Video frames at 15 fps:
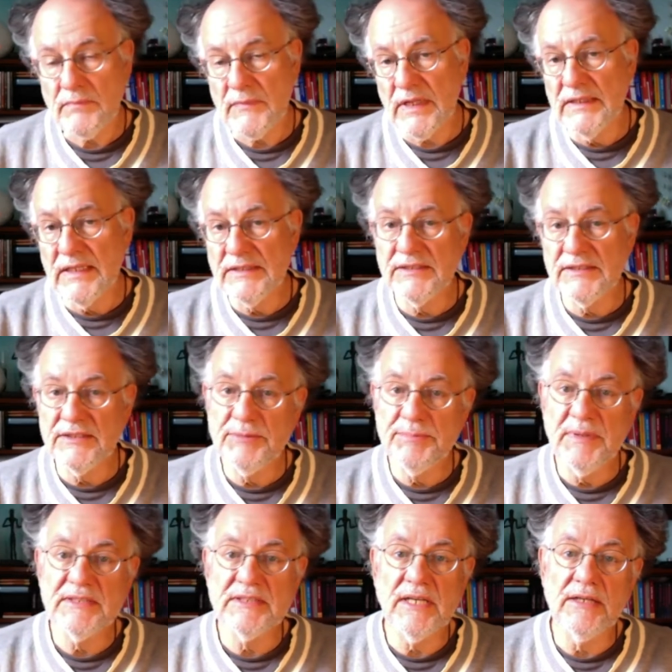dass sie sich
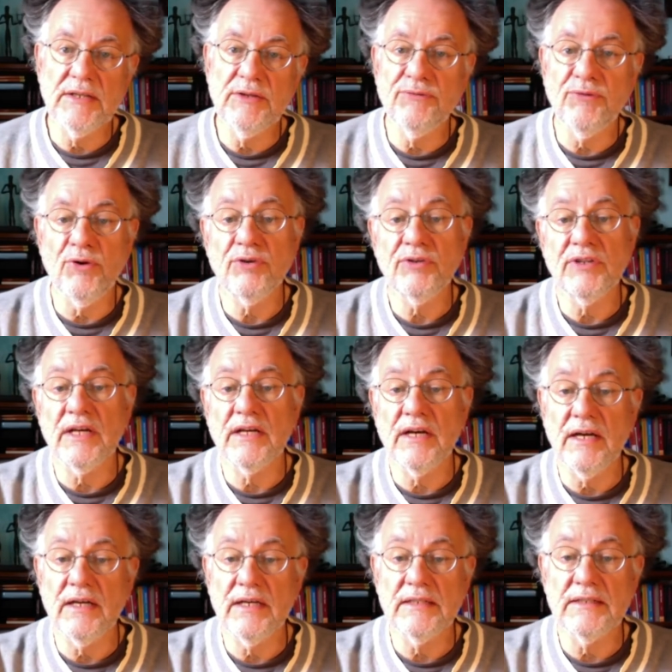besser an die Folgen der
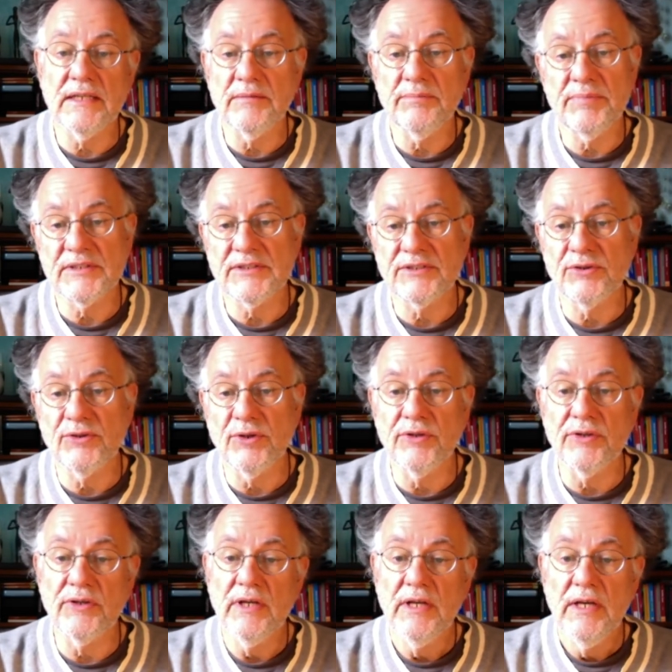Krankheit anpassen
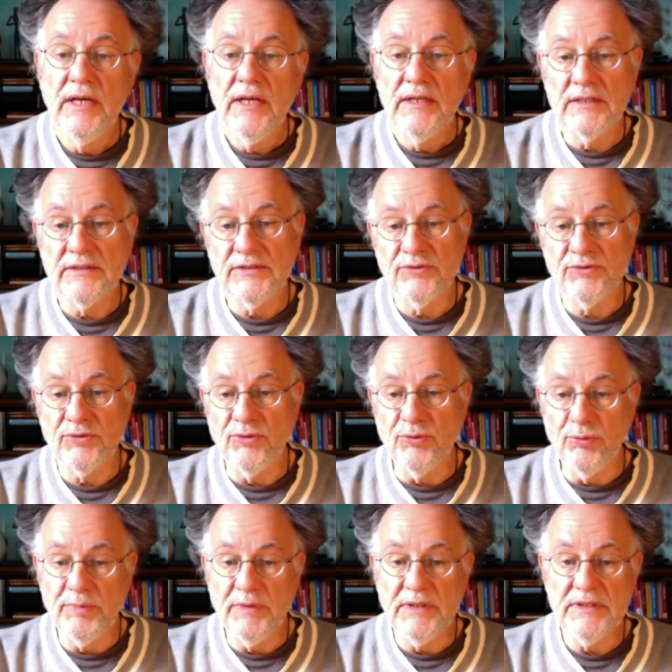können. Das sind so die
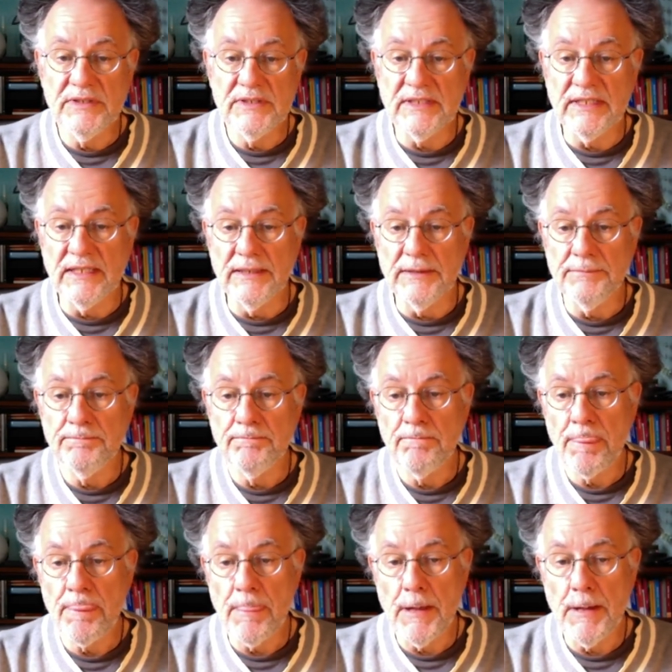üblichen Ziele.
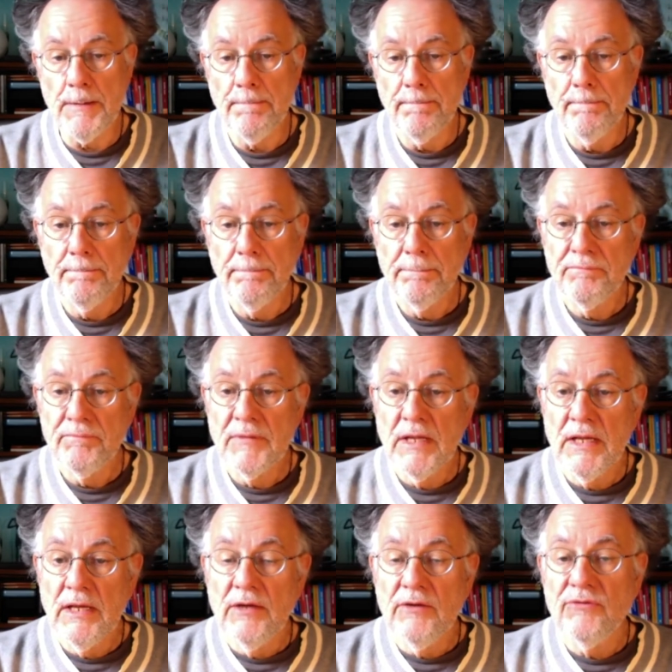Ja. Ne?
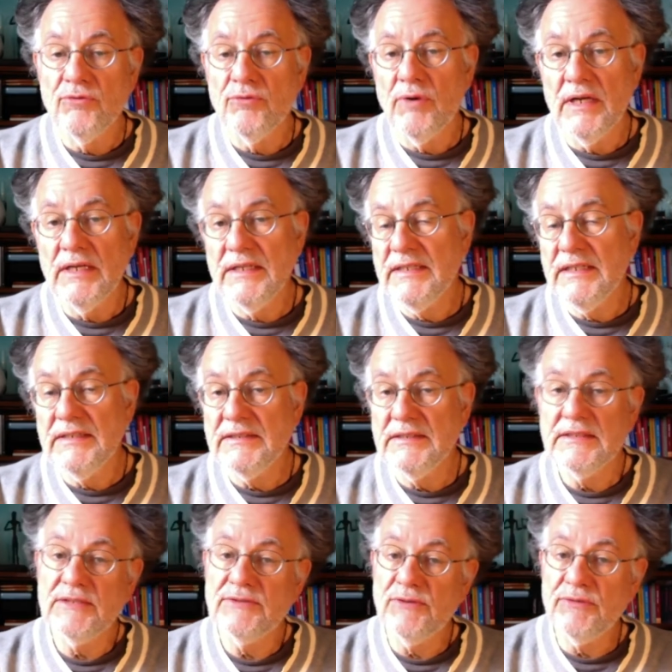So, allerdings ist
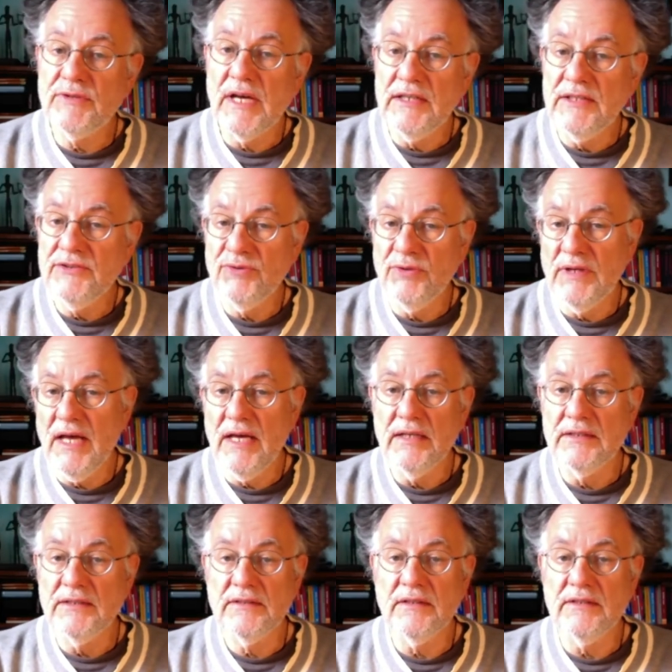das oft gar nicht so
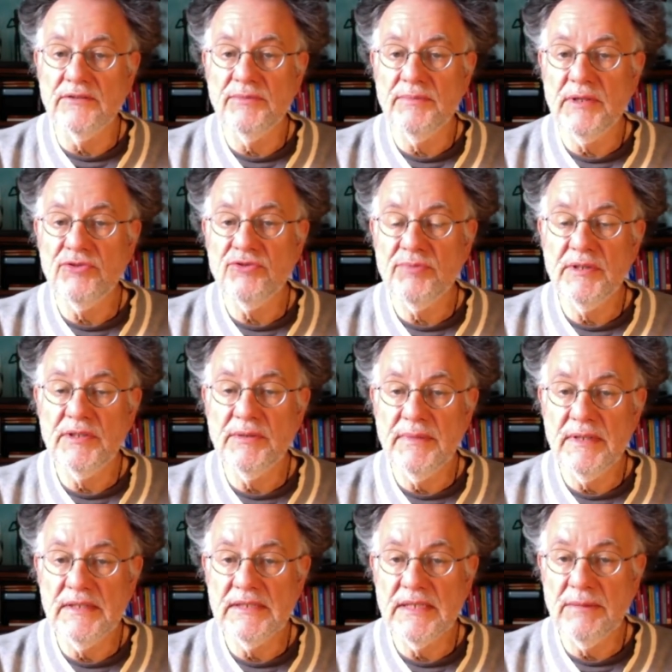leicht. Also Menschen mit
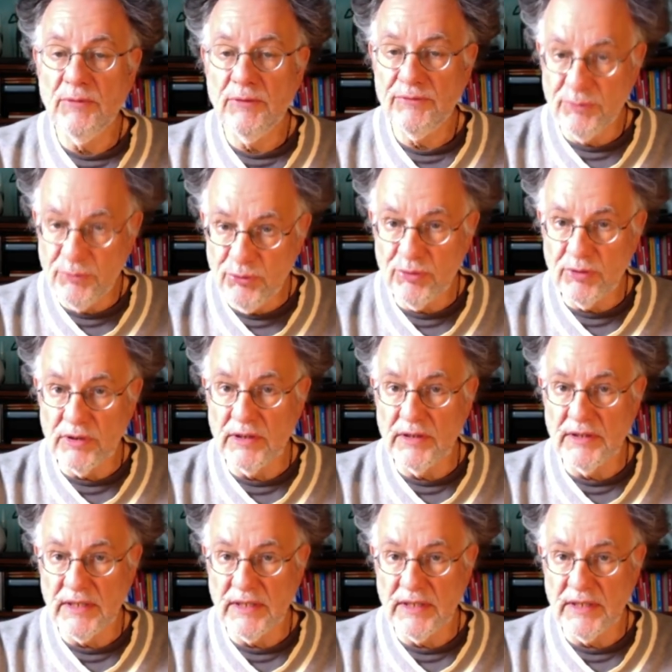Demenz haben oft Mühe, an